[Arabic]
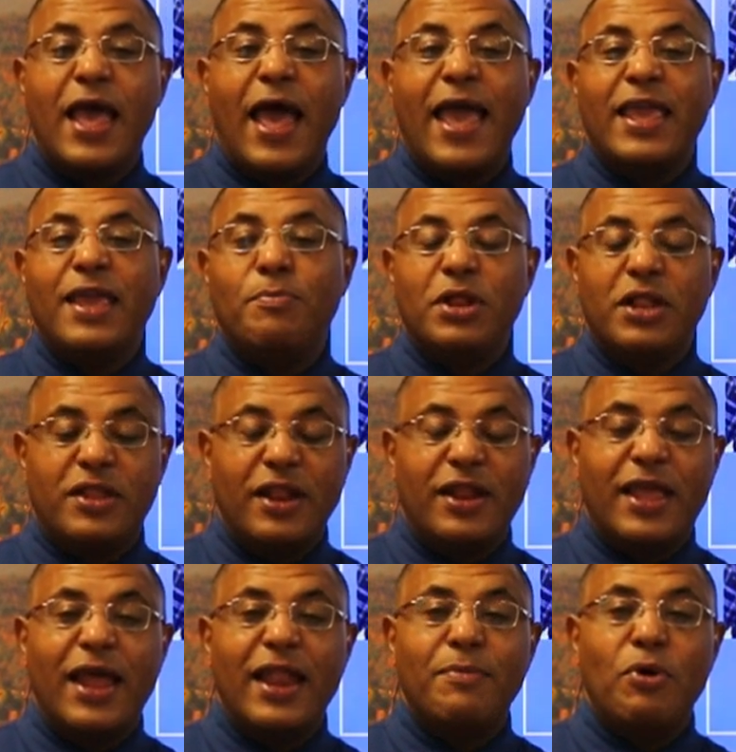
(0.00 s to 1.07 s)
اي من
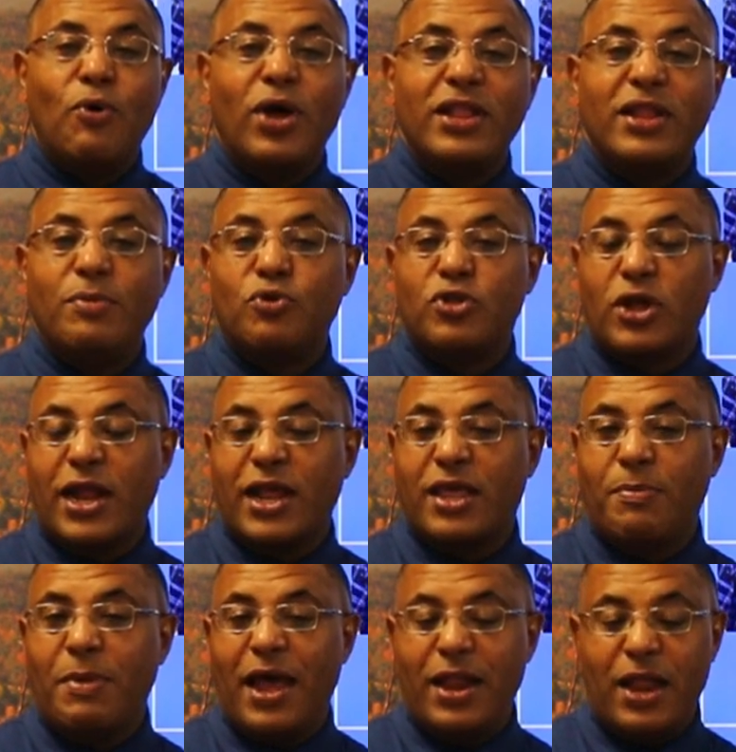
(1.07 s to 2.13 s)
تلك المواد
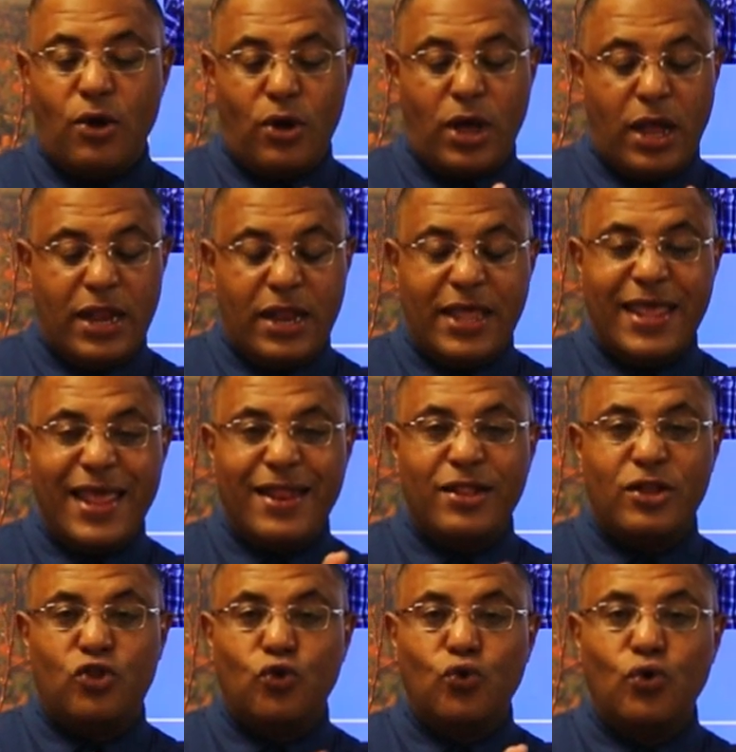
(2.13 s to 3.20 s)
المتراكمه على اللي هي
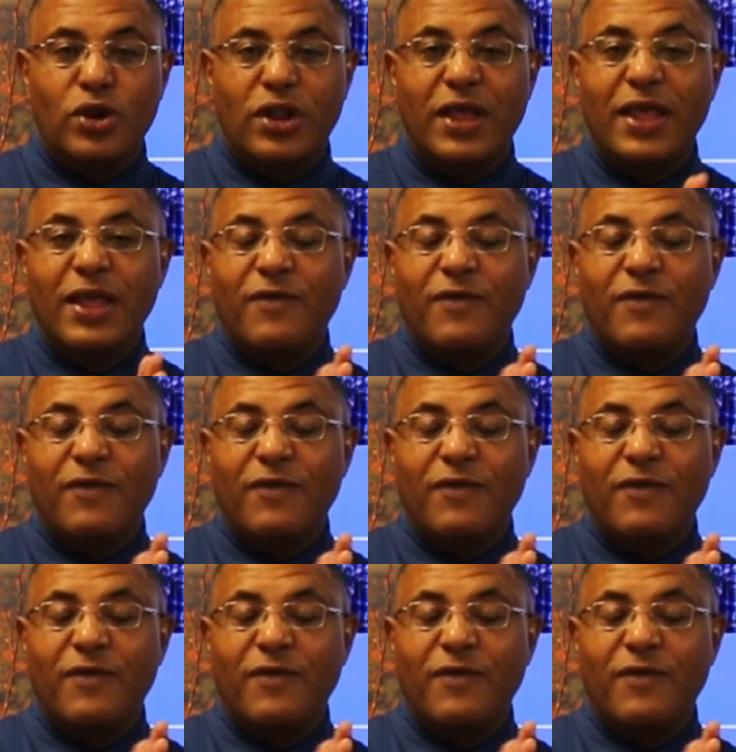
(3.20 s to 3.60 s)
الدهون